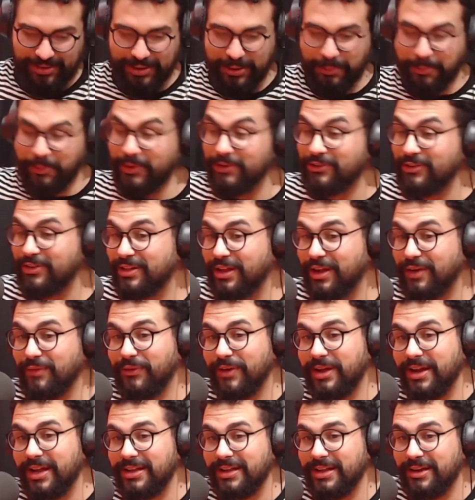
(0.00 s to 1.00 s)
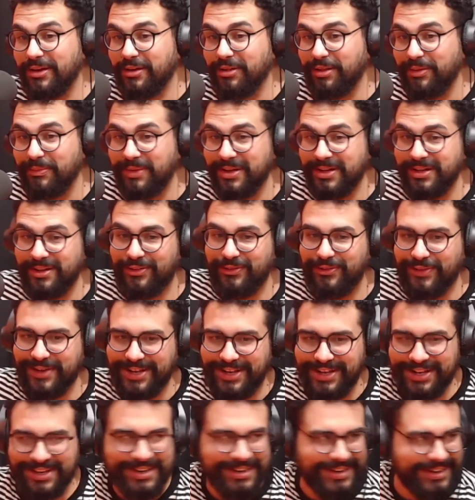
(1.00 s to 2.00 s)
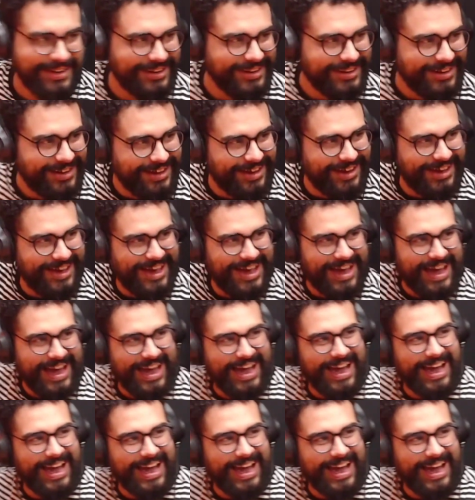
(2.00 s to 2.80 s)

Depois a gente tem que falar da nossa banda de vaneira. É, putz.